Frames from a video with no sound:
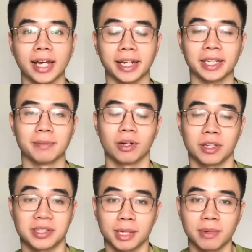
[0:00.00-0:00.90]
này thì bạn có thể
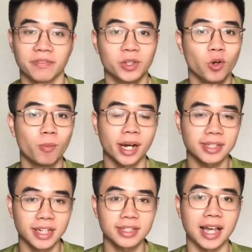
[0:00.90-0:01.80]
xem lại video một cách
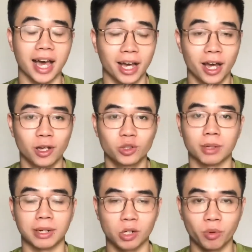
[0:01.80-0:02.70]
dễ dàng chứ là
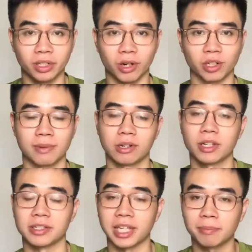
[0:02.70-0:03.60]
bạn không hiểu thì bạn có thể
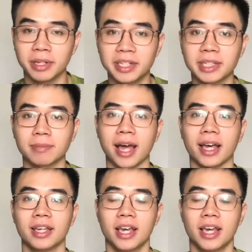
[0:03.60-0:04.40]
xem đi xem lại